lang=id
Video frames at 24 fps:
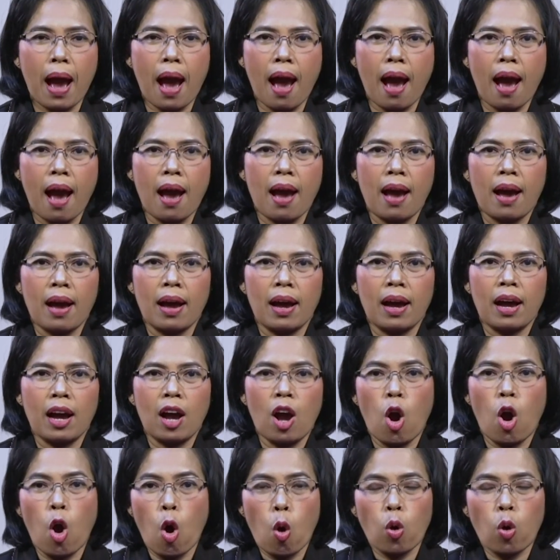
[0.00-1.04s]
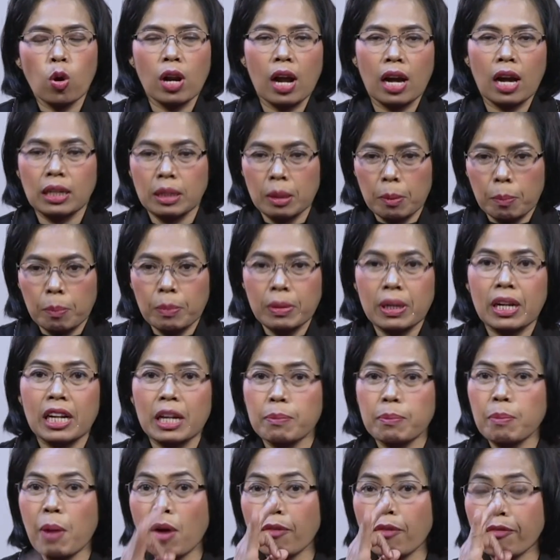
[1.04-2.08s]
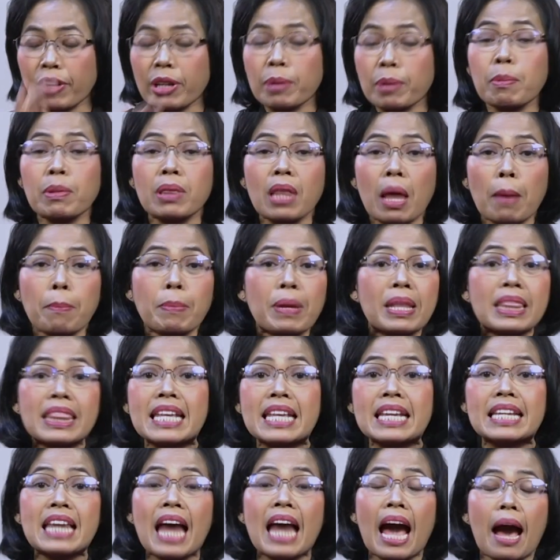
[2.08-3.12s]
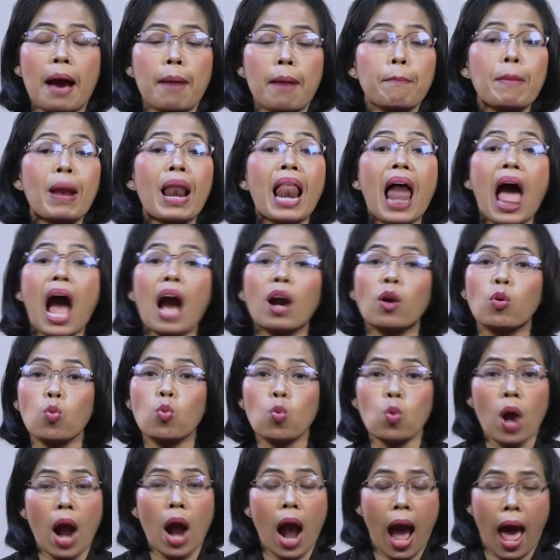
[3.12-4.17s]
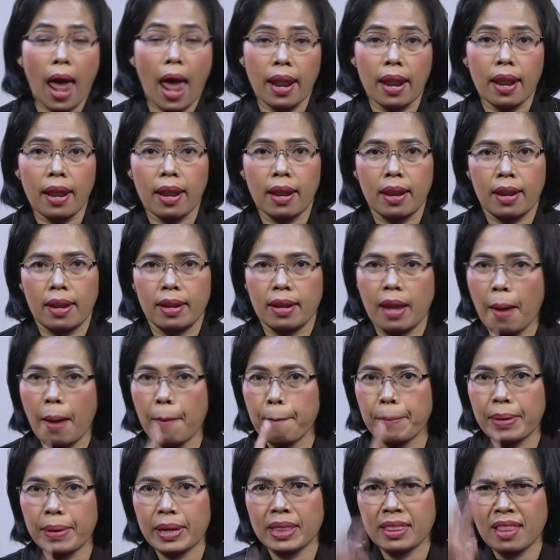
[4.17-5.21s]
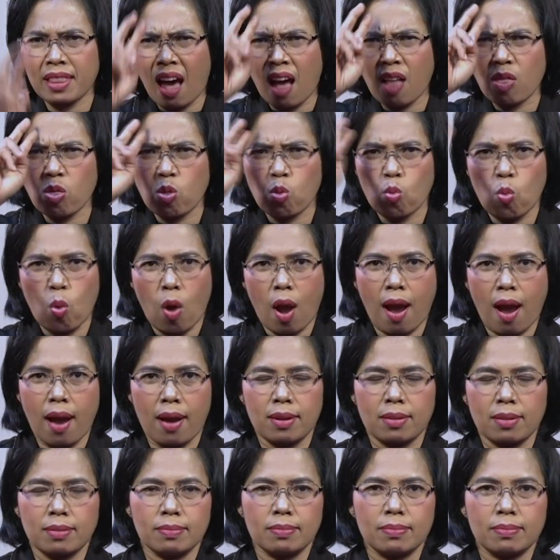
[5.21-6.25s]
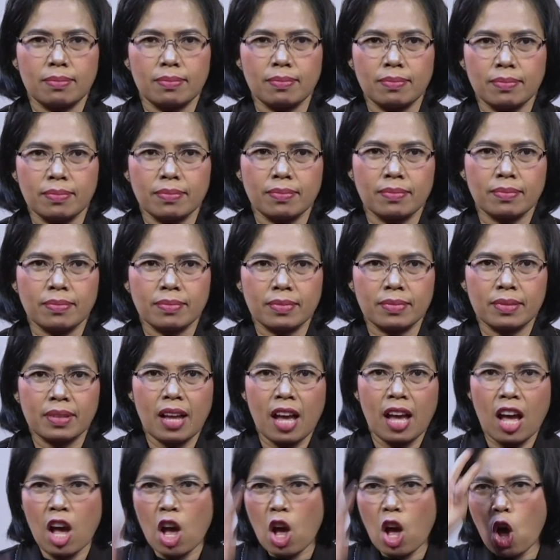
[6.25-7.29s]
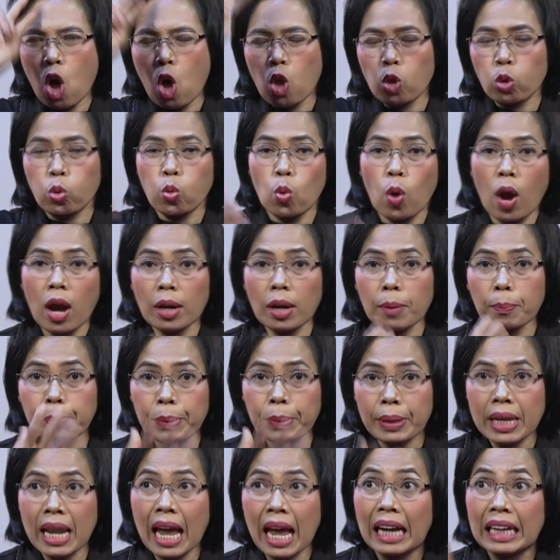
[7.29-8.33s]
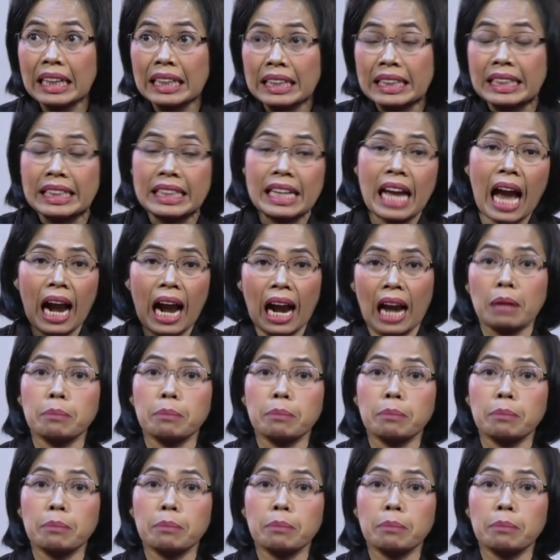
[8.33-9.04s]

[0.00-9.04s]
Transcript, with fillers: Orang yang menerima firman dan tidak melakukan yang kau sudah tahu perintah Tuhan. Perintah Tuhan bahwa Tuhan akan pelihara engkau. Perintah Tuhan bahwa Tuhan akan jaga engkau.